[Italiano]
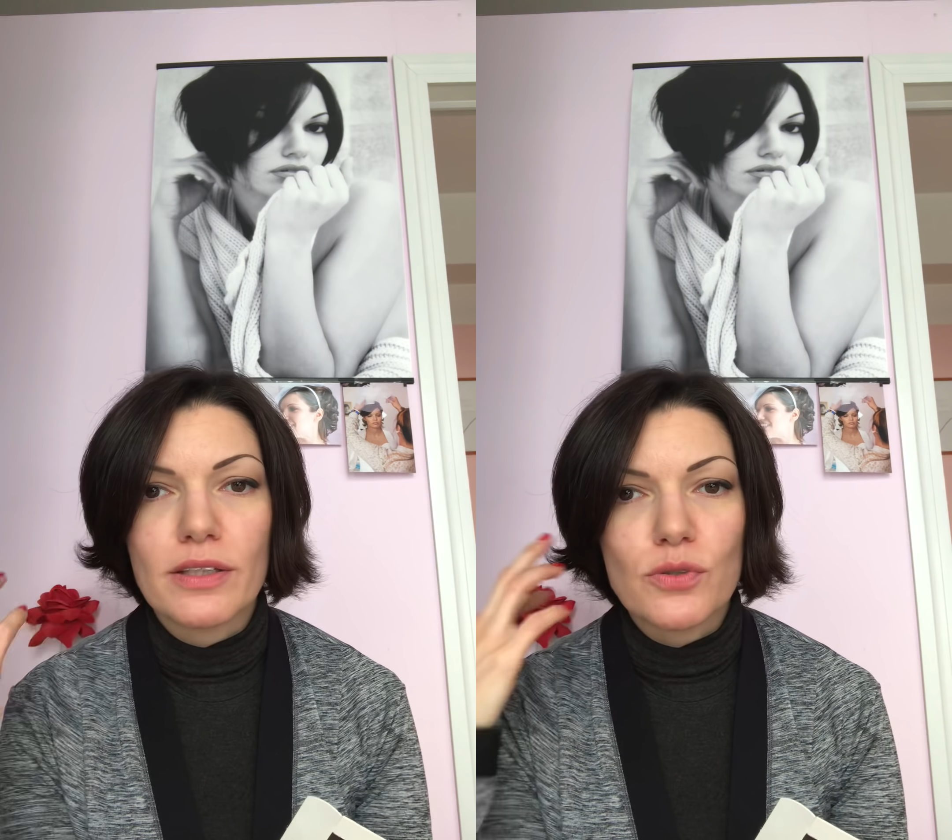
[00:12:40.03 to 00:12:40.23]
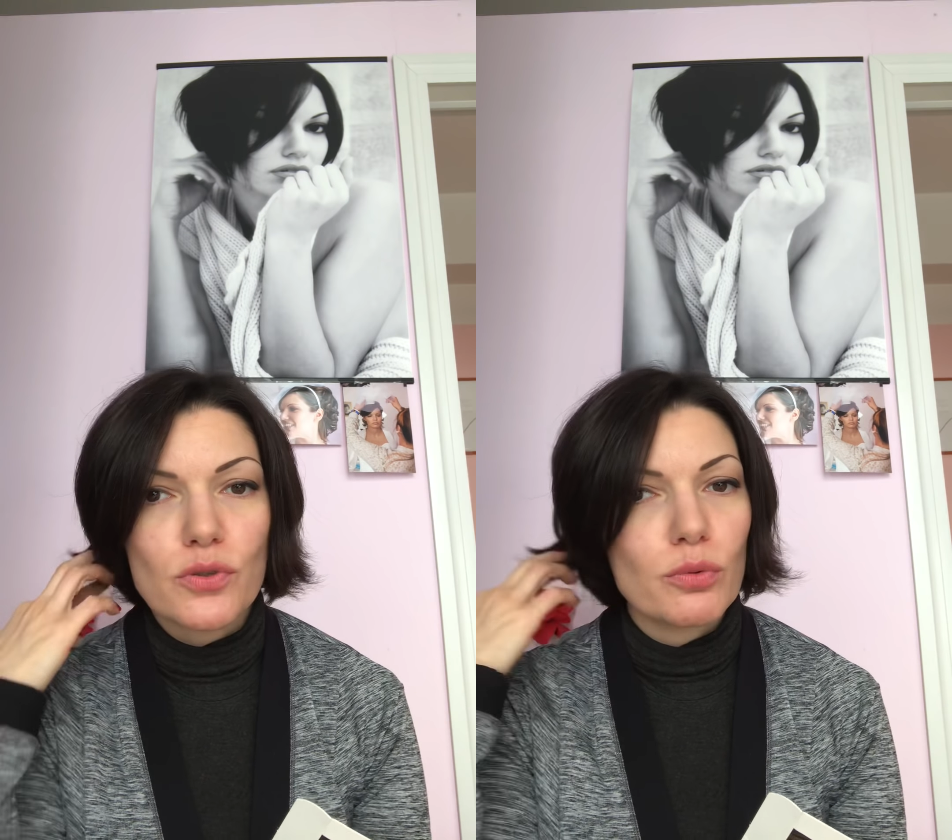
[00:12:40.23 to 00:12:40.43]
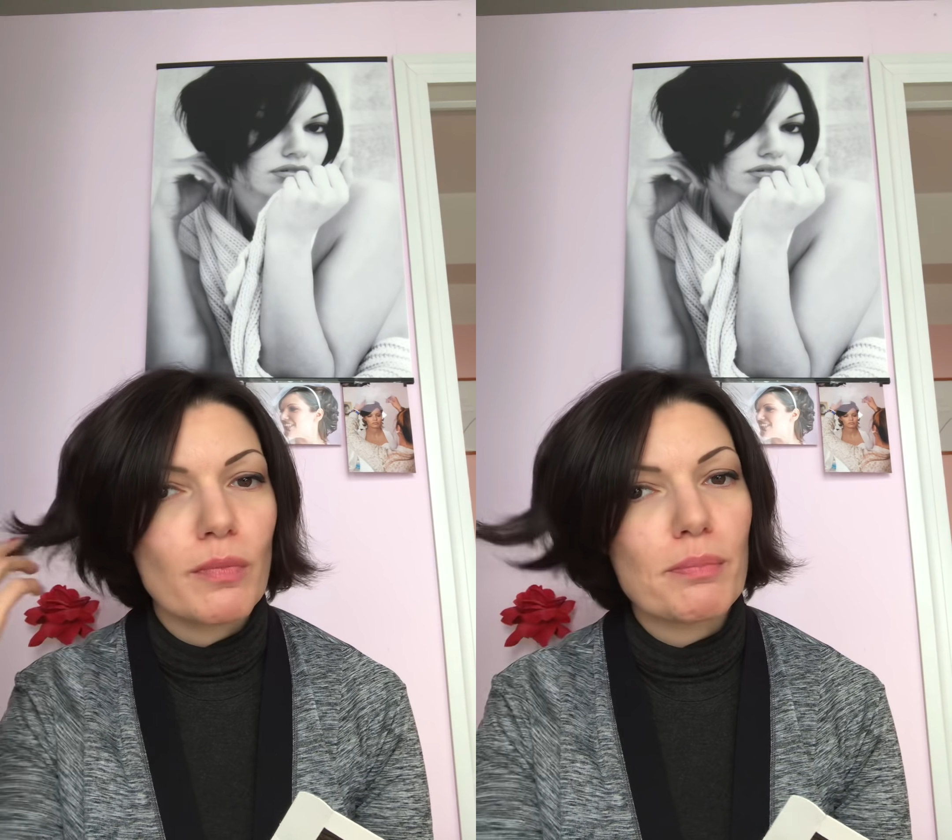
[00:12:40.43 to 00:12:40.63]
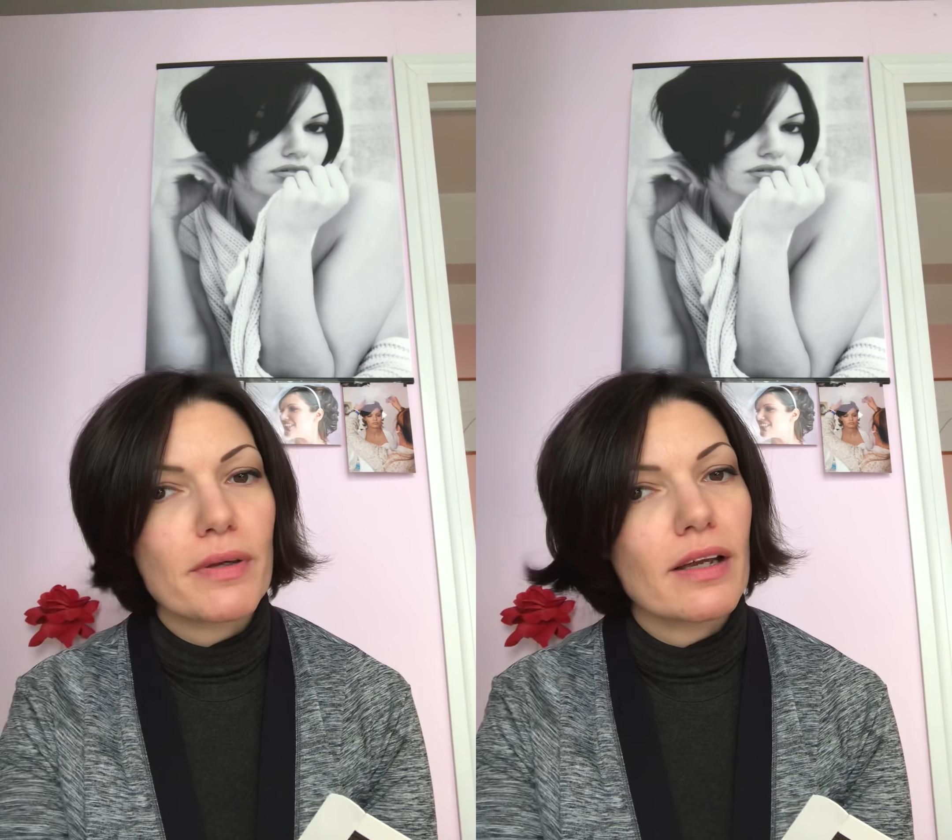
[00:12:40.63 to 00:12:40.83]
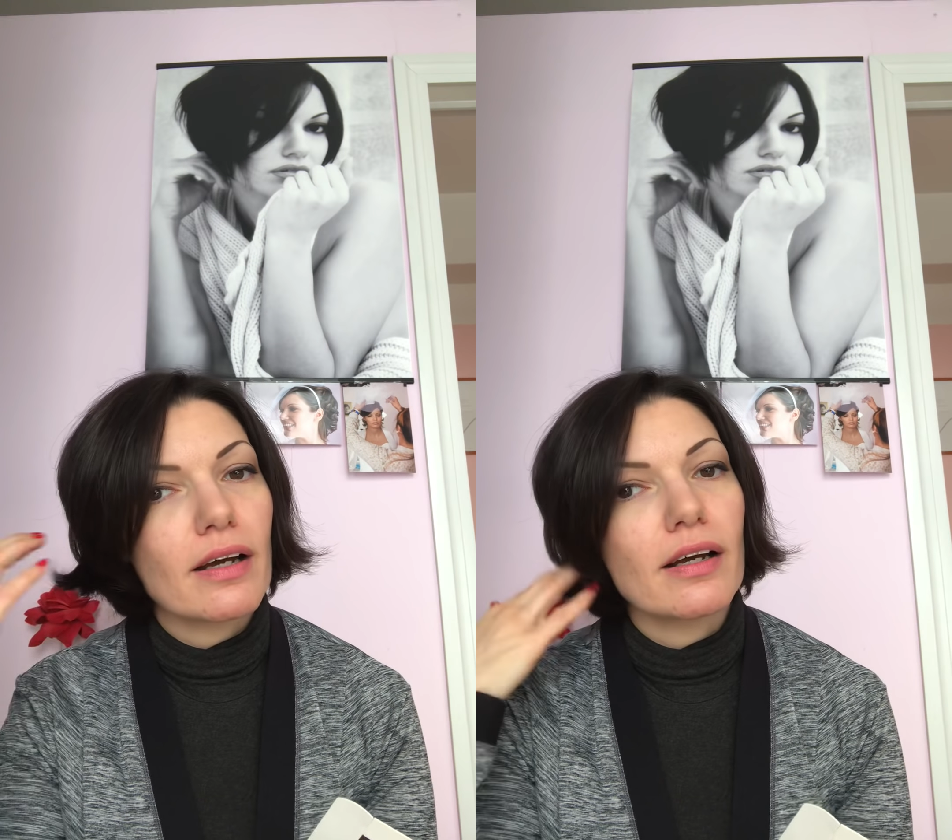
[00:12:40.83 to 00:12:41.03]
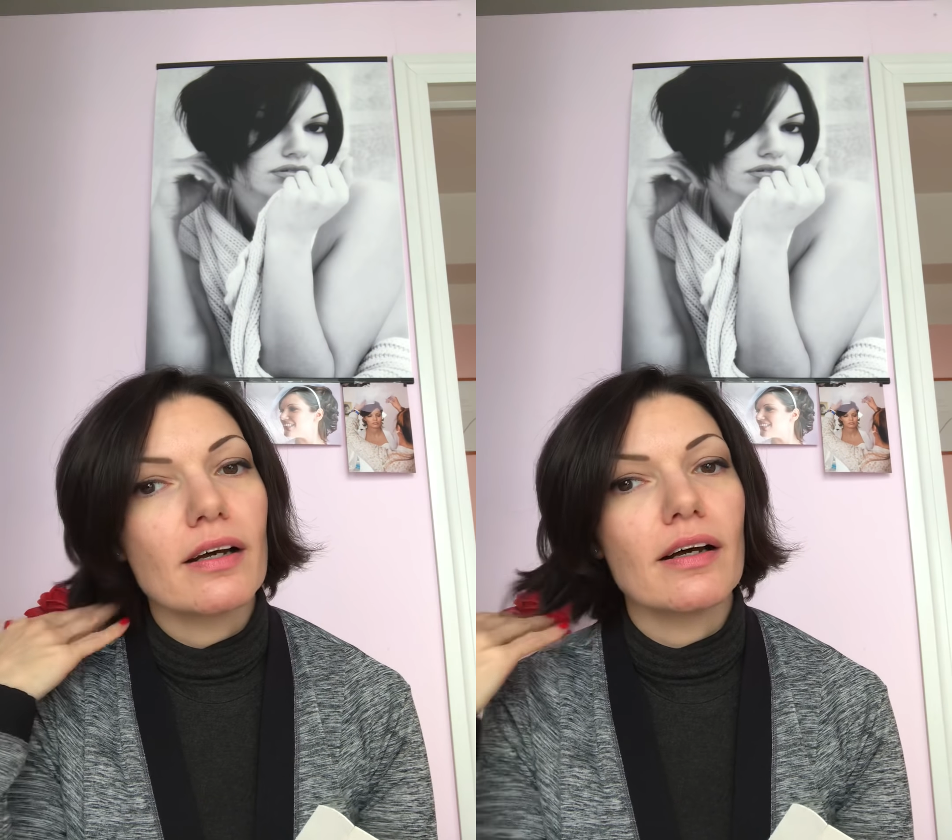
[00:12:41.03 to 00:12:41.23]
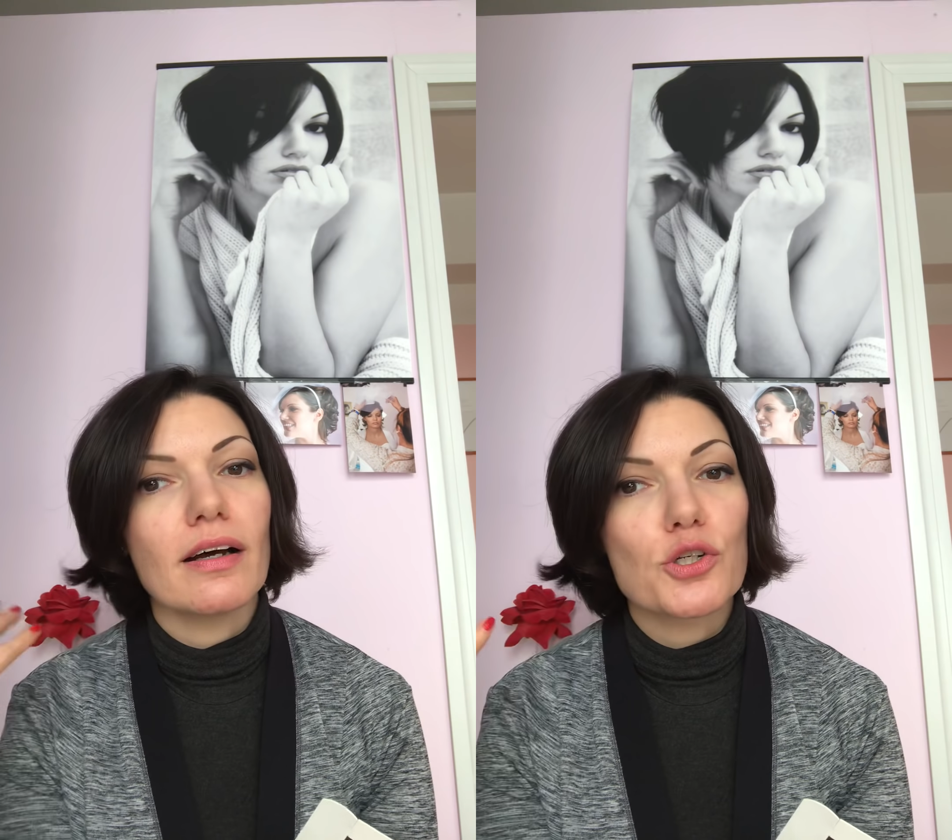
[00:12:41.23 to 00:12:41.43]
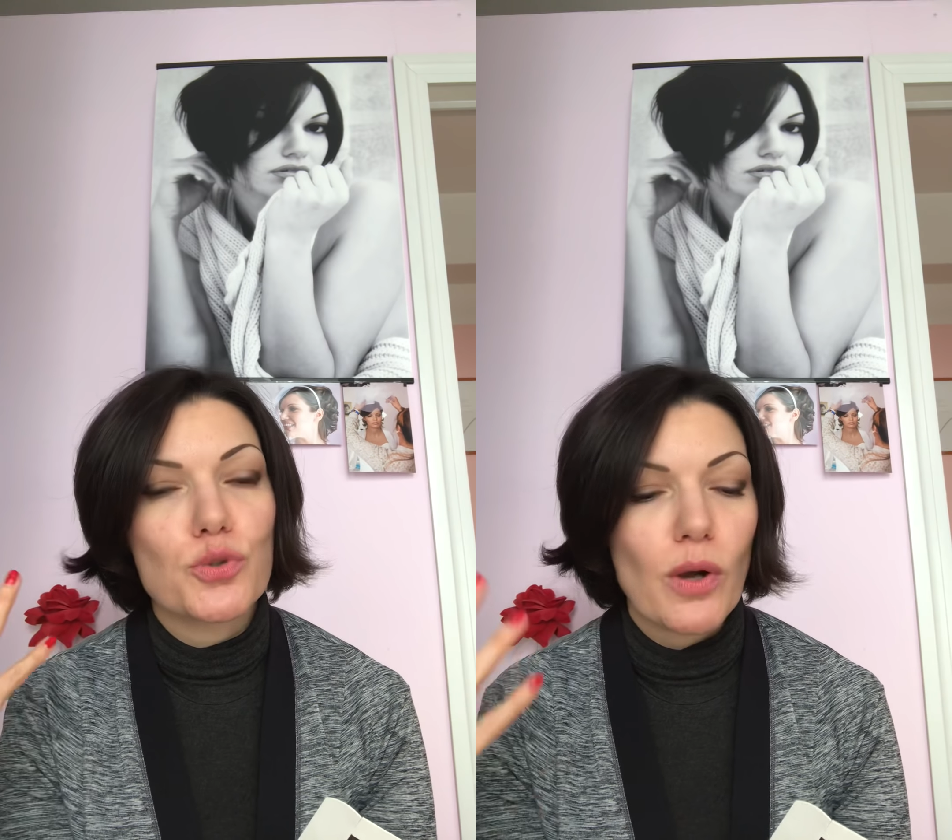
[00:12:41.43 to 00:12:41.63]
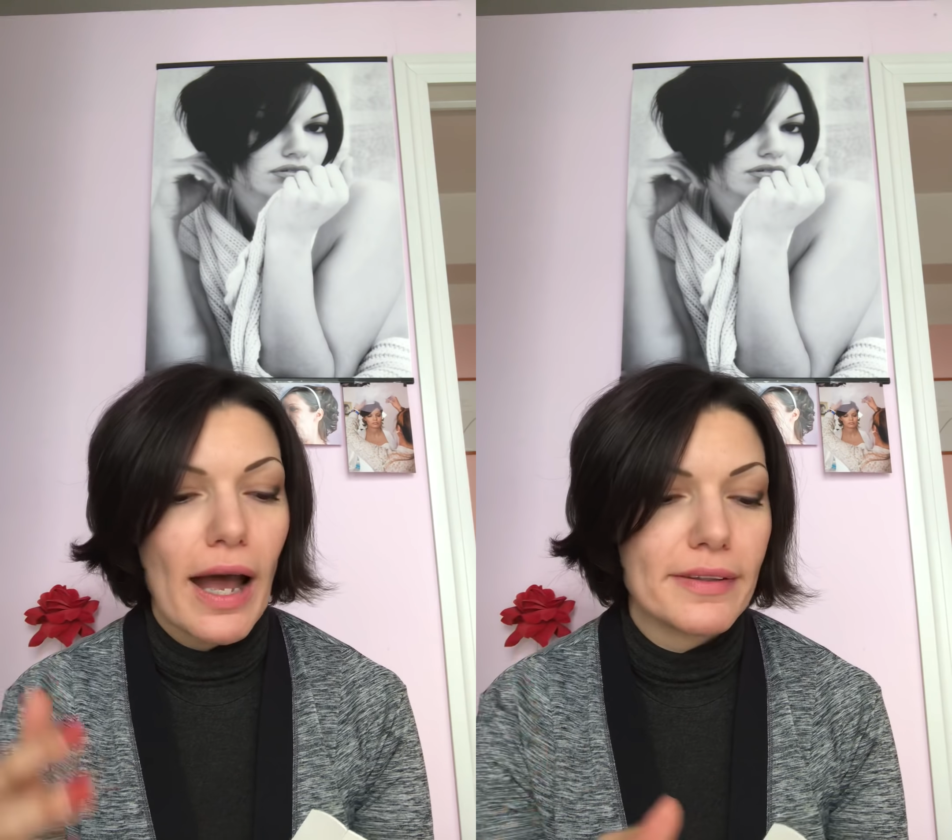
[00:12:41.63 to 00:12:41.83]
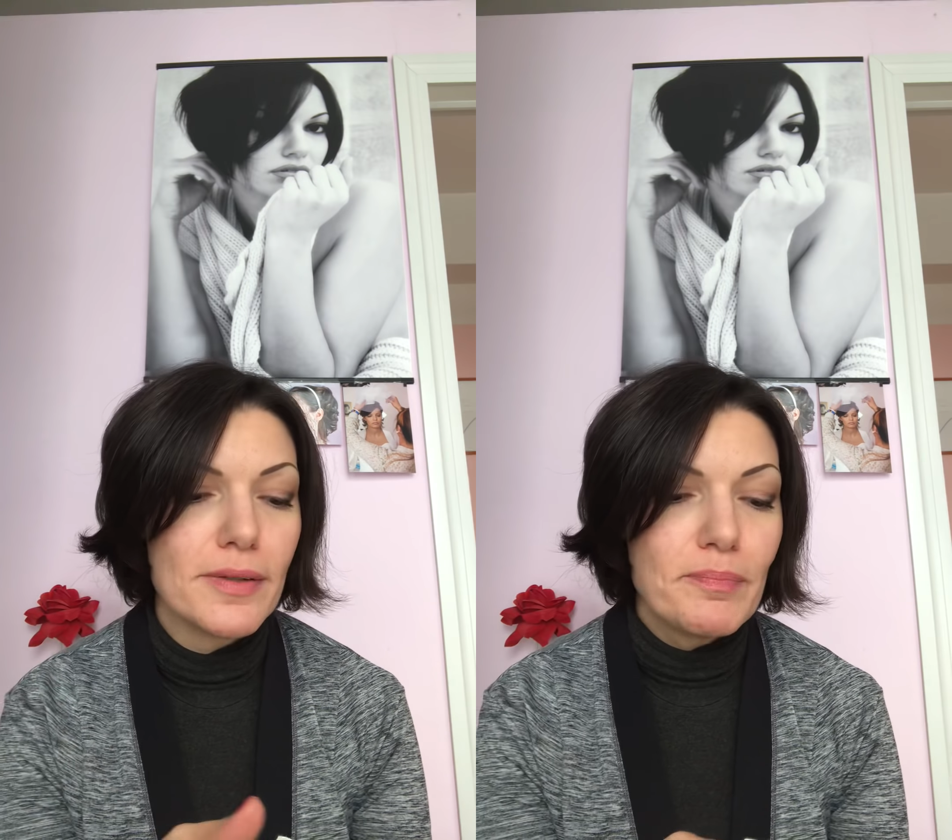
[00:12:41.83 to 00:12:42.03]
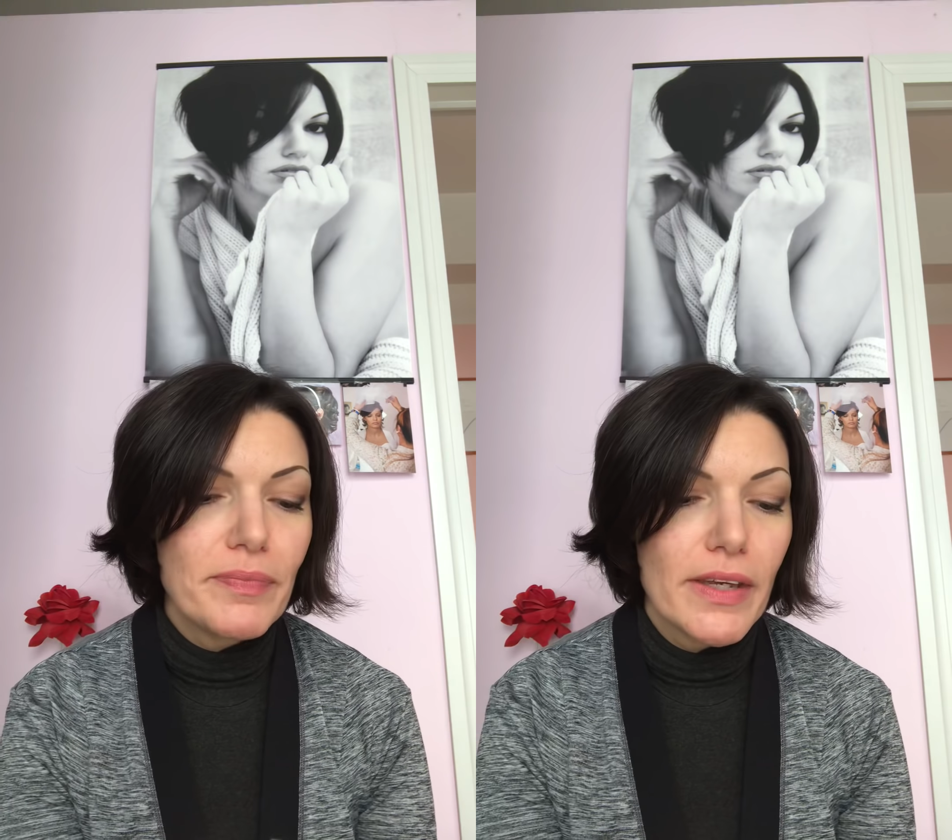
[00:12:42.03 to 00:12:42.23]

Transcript: insomma, appena asciugati.